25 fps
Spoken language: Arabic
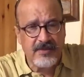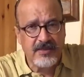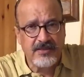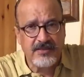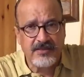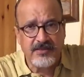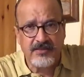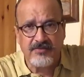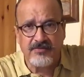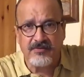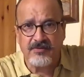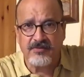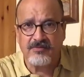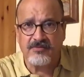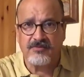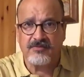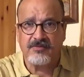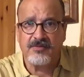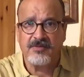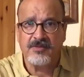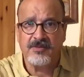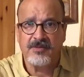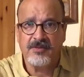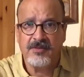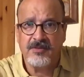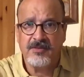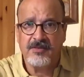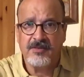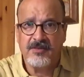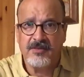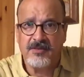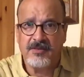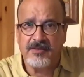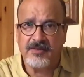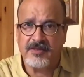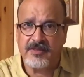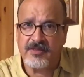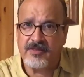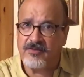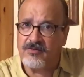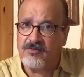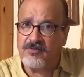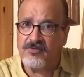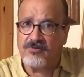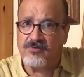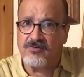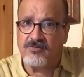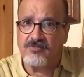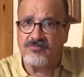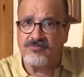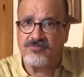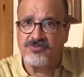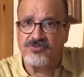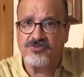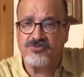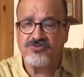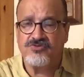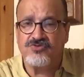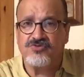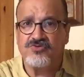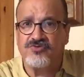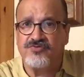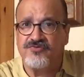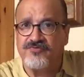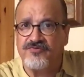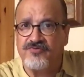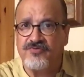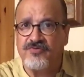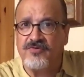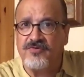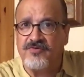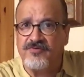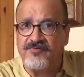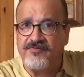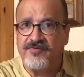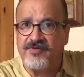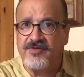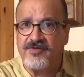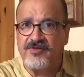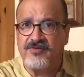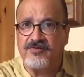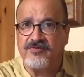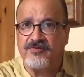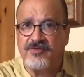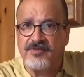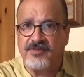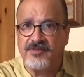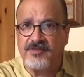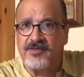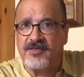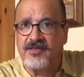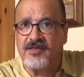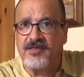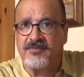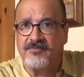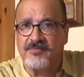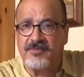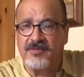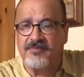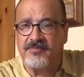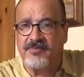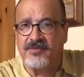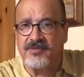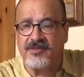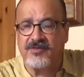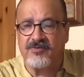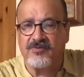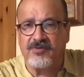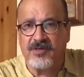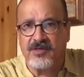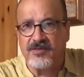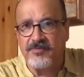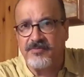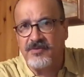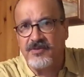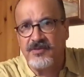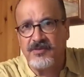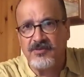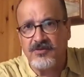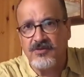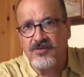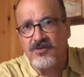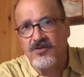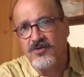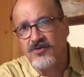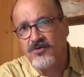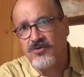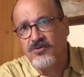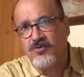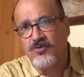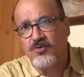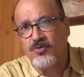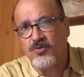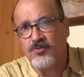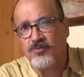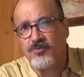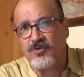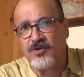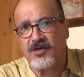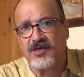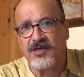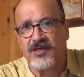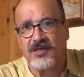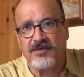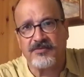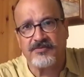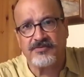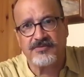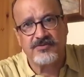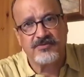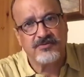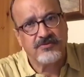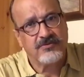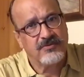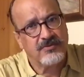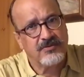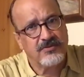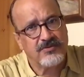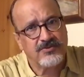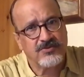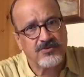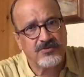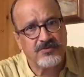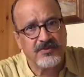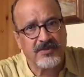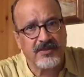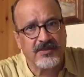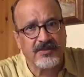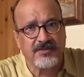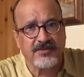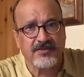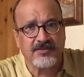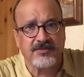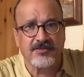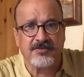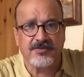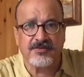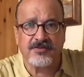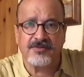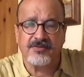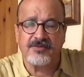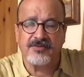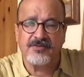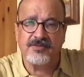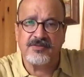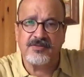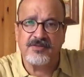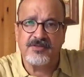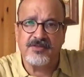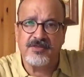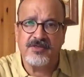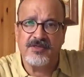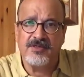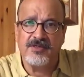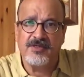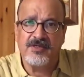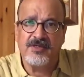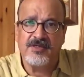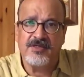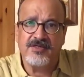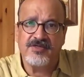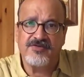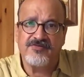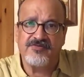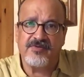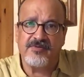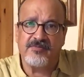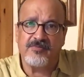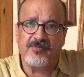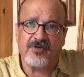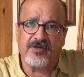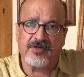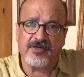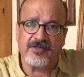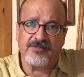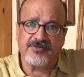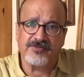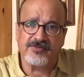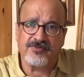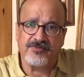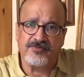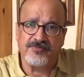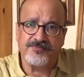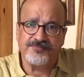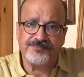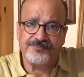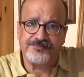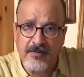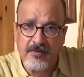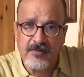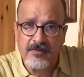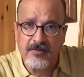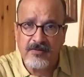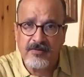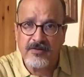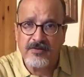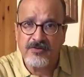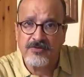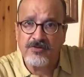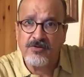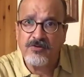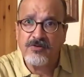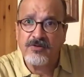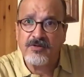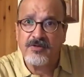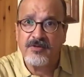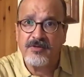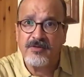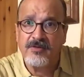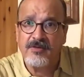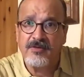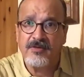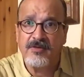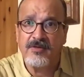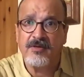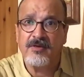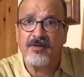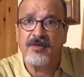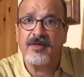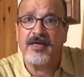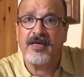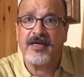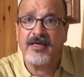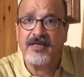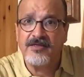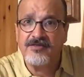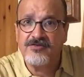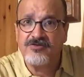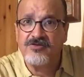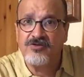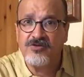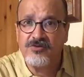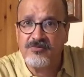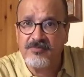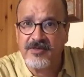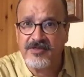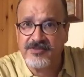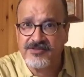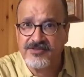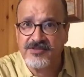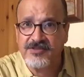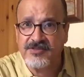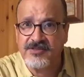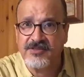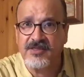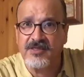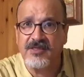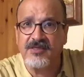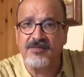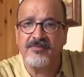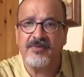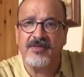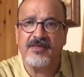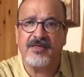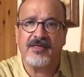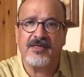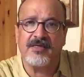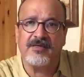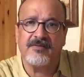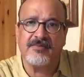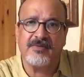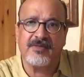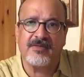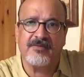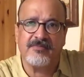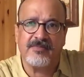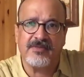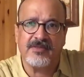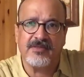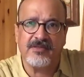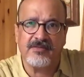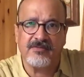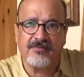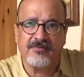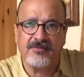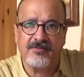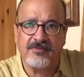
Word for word: عندي والو انا كنقول لكم شو شوفوا الفيديوهات ديال حميد المهداوي قبل ومورا الحبس وانتم غادي تفهموا راسكم دونك علاش اليوم غنجي نتكلم على حميد المهداوي